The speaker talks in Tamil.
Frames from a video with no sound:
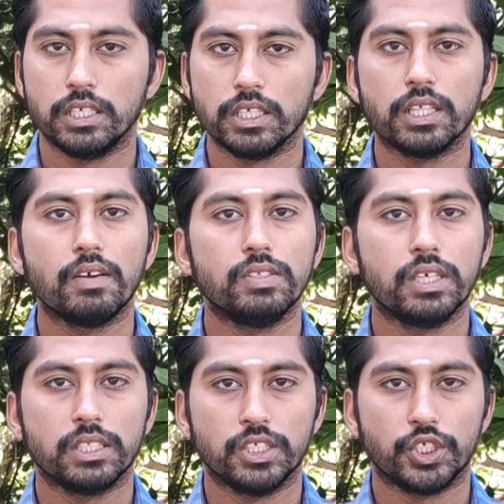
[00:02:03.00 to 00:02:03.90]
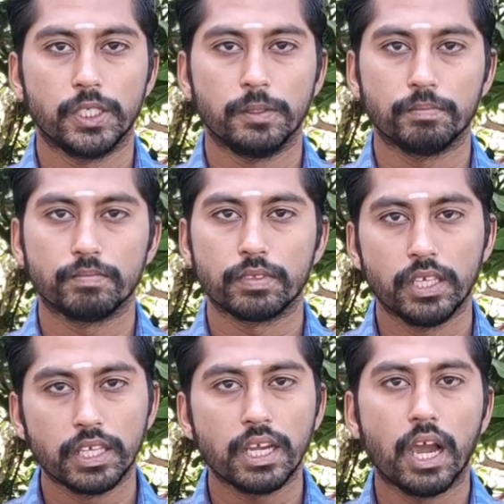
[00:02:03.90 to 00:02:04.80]
இதுதான் வந்து அந்த செடி
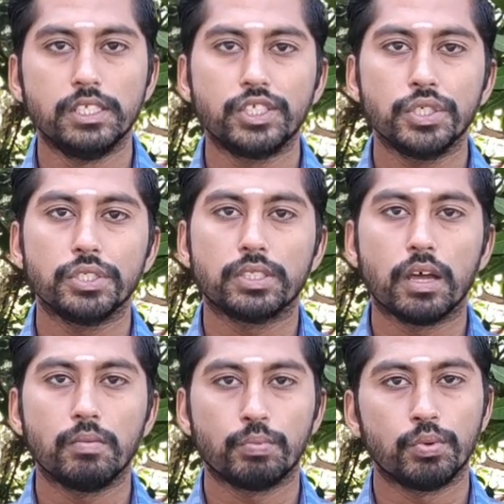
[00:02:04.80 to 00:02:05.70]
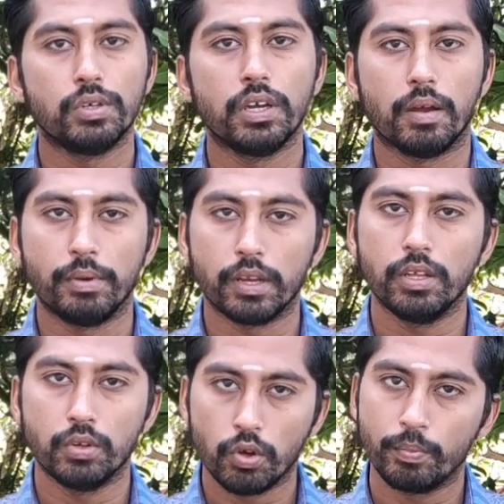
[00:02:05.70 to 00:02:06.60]
இதுக்கு அன்று ரீத்தான் பூண்டு அப்படின்னு
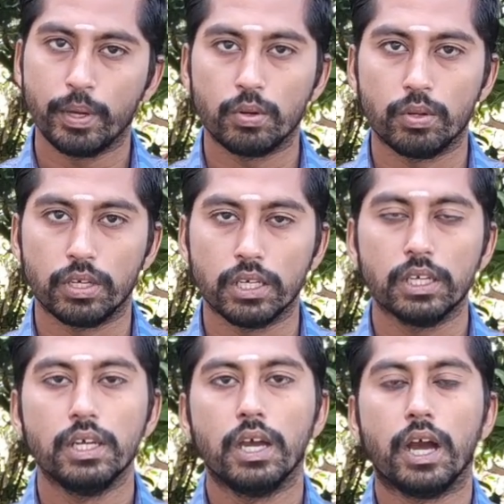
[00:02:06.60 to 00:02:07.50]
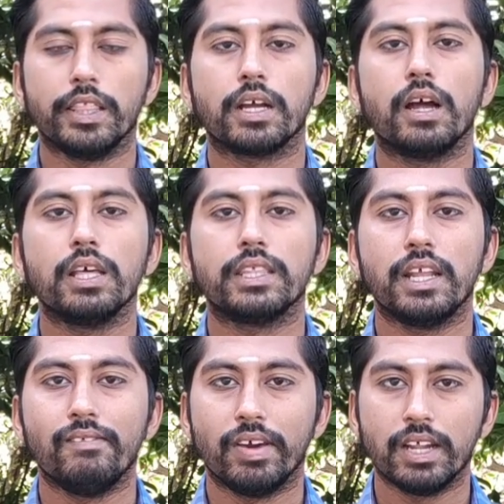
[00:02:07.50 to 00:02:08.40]
இன்னொரு பேரும் இருக்கு அந்த
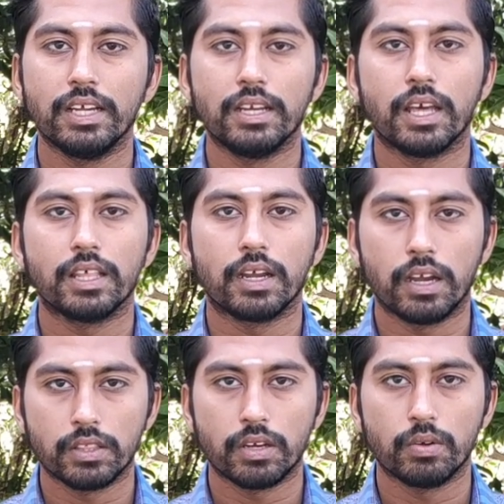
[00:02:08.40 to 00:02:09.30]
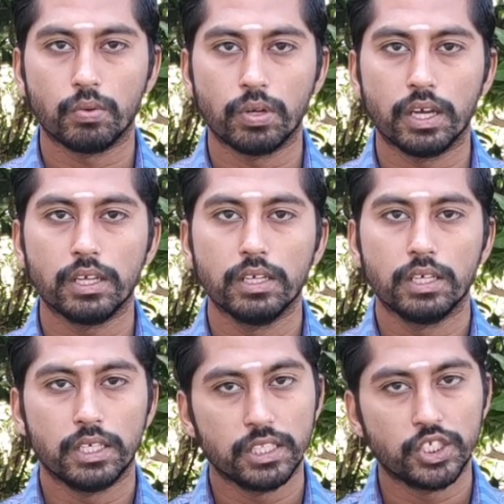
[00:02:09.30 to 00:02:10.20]
காலத்துல விறகு இல்லாத காலத்துல கூட
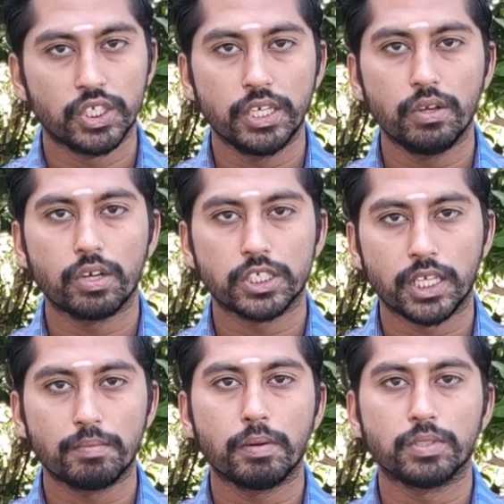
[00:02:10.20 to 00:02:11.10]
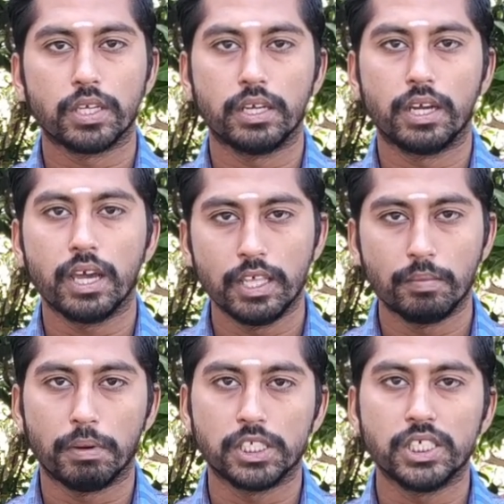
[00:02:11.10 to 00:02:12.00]
இந்த செடியோட சிறப்பம்சம் என்னன்னா
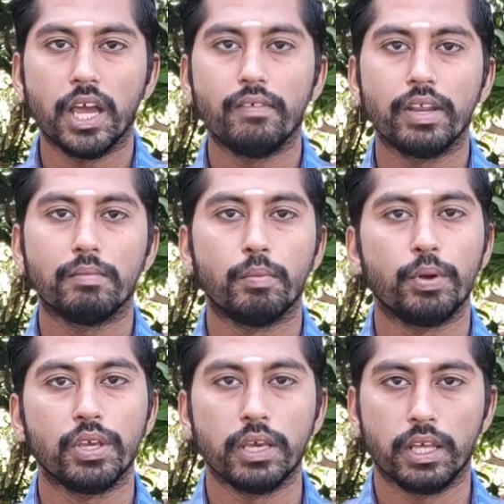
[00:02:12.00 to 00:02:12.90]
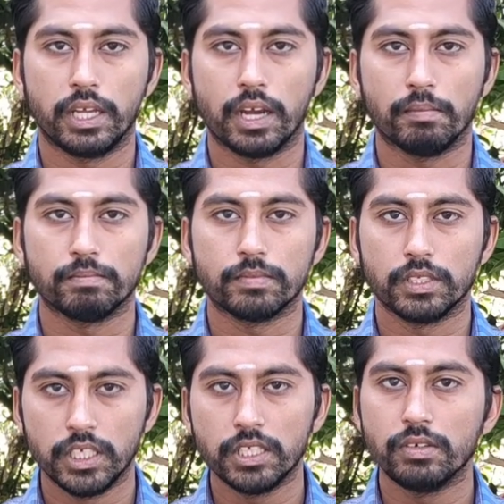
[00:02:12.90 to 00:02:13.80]
இது பச்சையாவே நம்ம பிடுங்கி எரிக்கலாம்
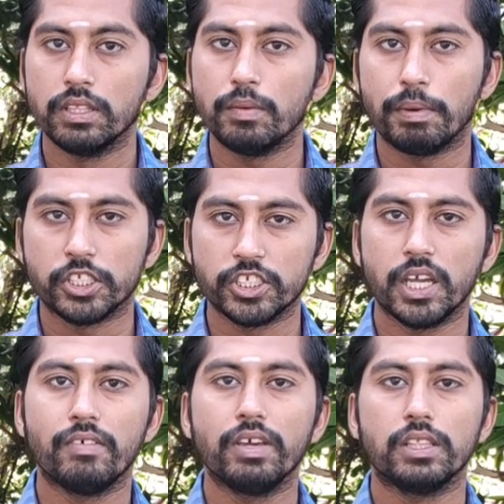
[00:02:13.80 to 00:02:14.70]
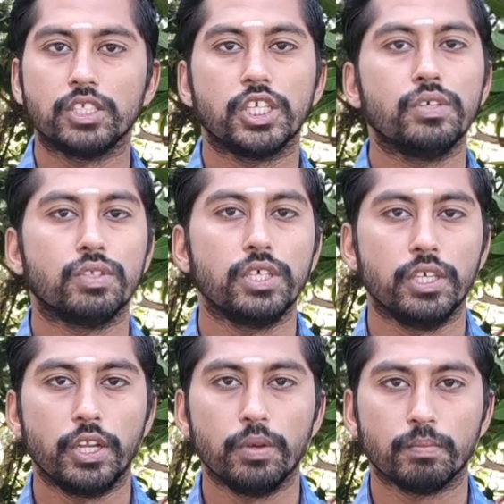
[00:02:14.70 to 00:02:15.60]
இது வந்து பச்சையாவே இந்த செடி வந்து
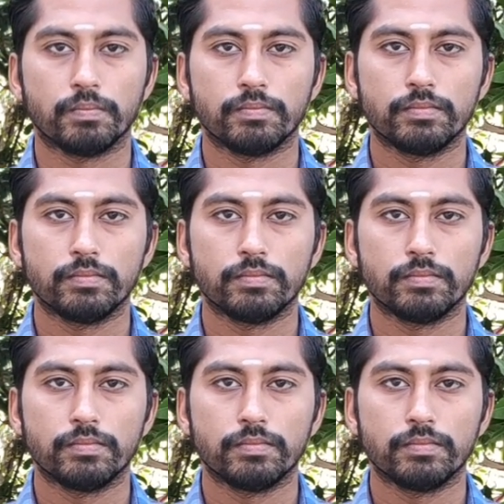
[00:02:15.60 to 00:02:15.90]
எரியும்